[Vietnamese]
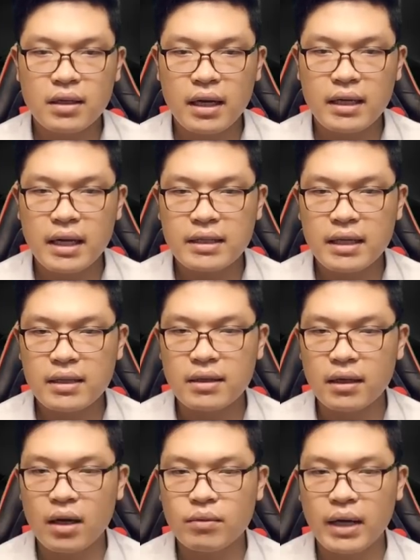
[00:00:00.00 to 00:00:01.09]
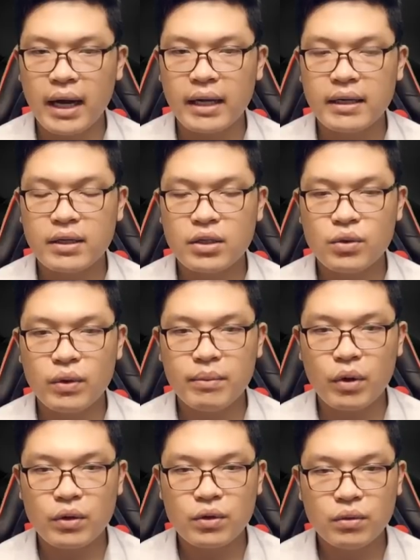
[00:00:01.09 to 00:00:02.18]
Cho đến khi xét xử công khai, chú ý
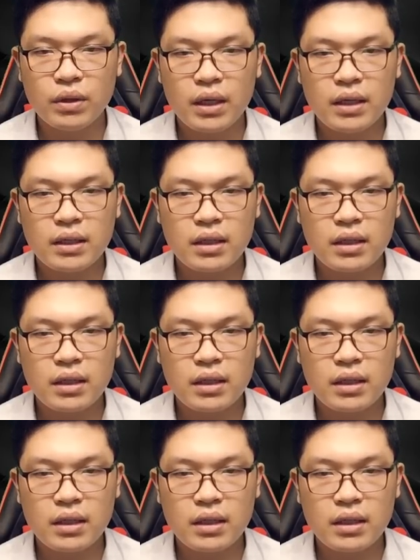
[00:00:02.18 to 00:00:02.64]
một chút,